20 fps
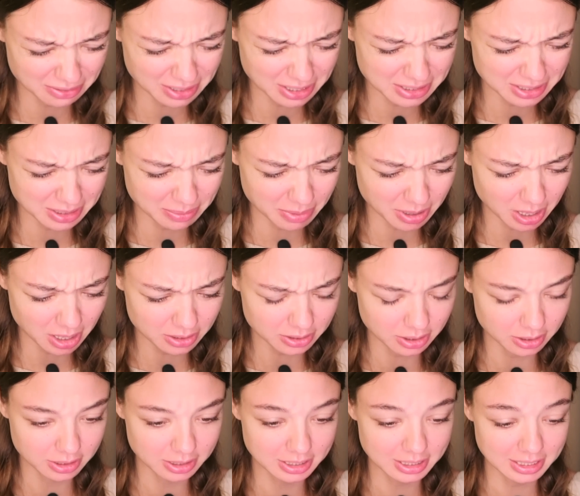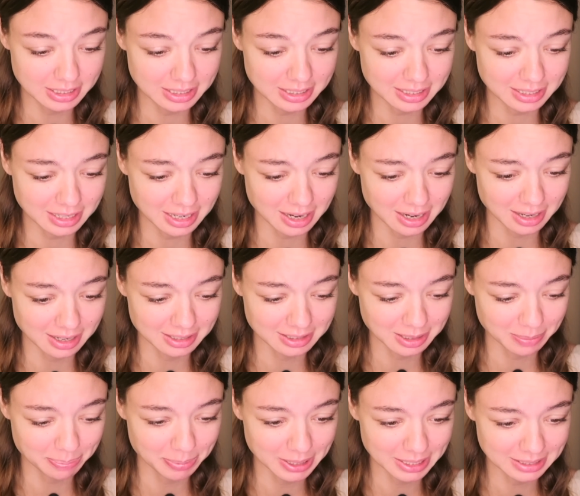весь, заморался. Тихо,
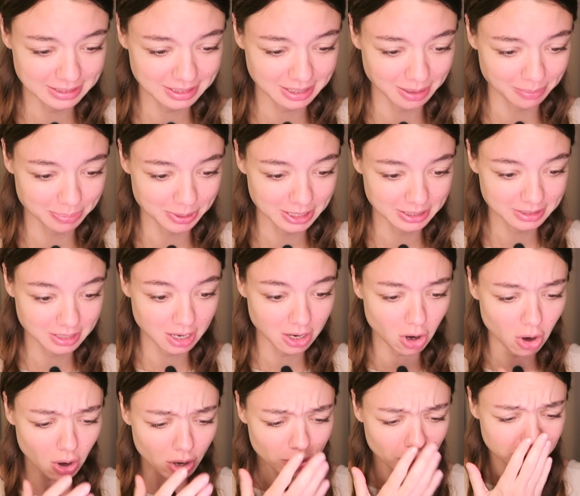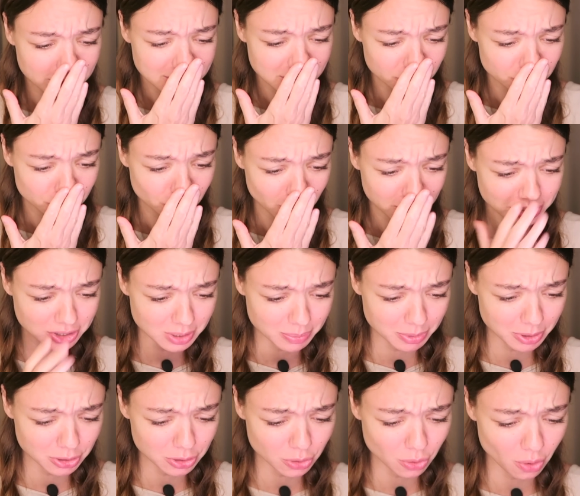это плитка, плитка. Ой, он сожег
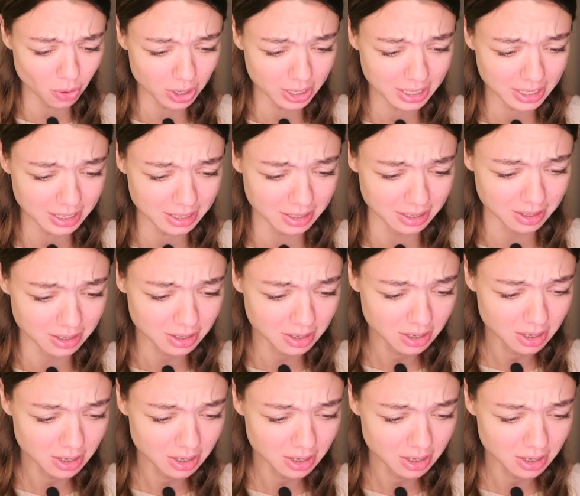себе ноги